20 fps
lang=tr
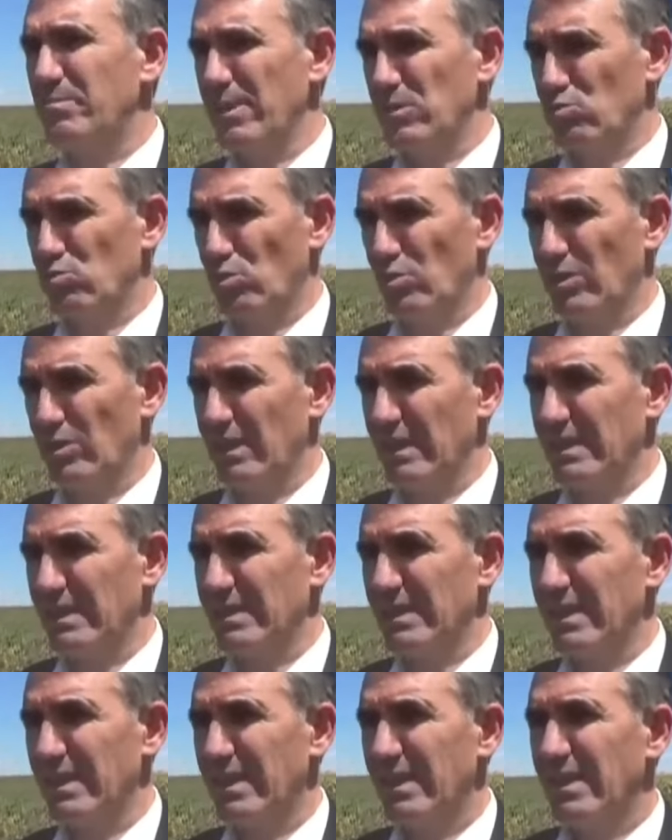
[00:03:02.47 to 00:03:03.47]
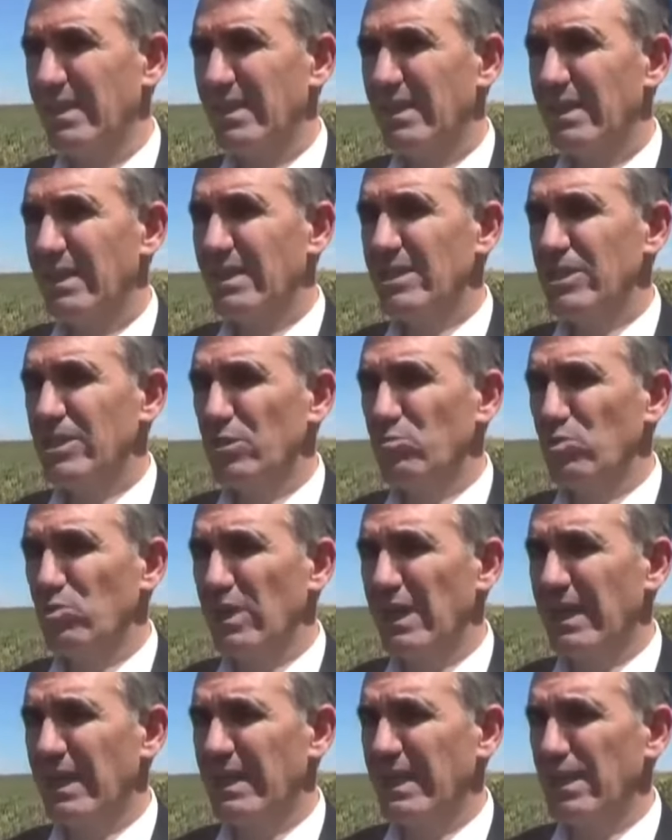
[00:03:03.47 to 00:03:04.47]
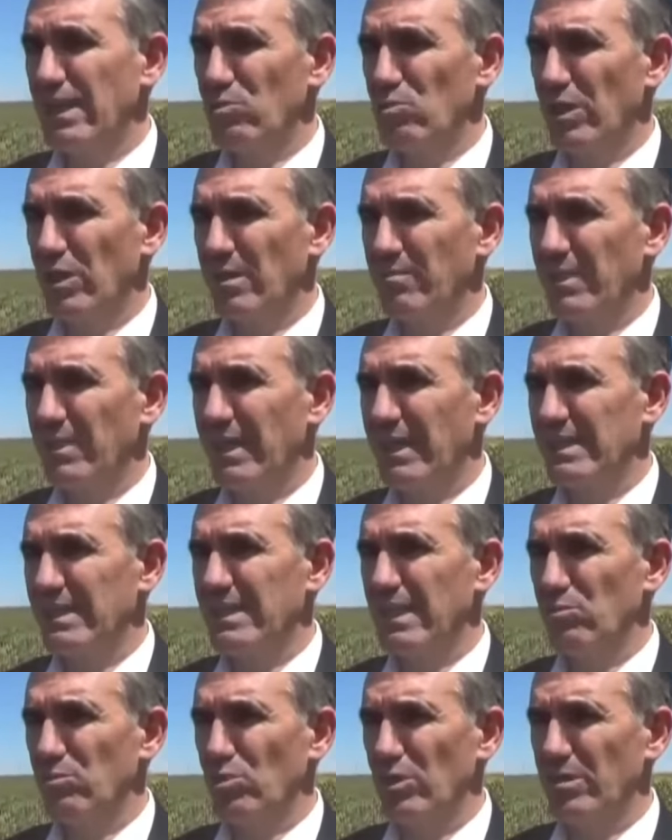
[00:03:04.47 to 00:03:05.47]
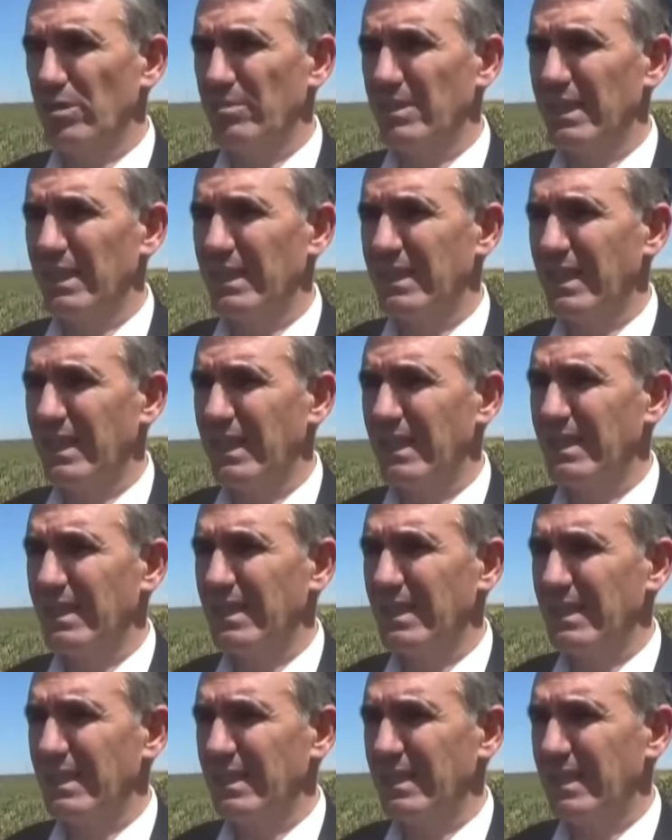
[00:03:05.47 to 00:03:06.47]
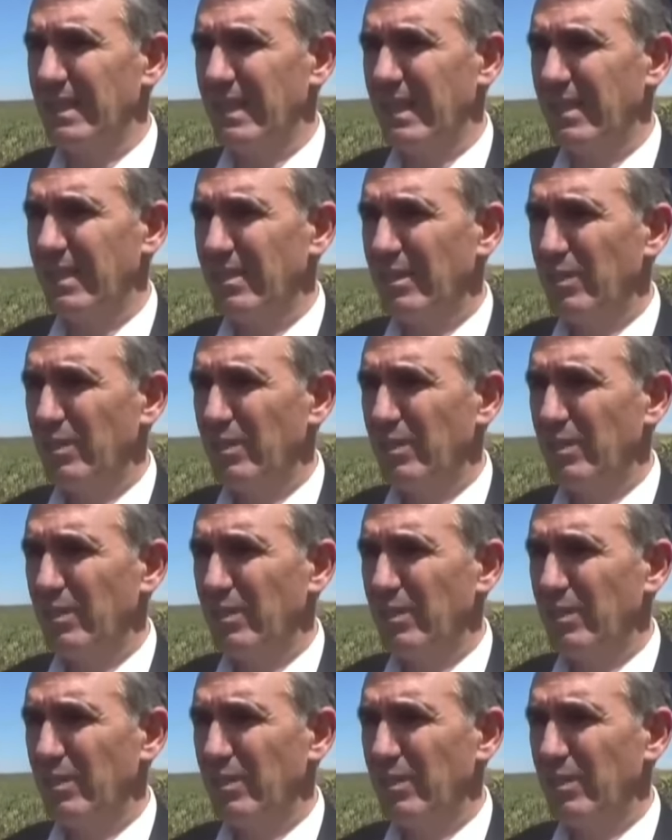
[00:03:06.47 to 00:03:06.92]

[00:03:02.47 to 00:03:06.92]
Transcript: zorundayız. Ancak bunu erken dönemde hasat döneminde ithal edildiğinde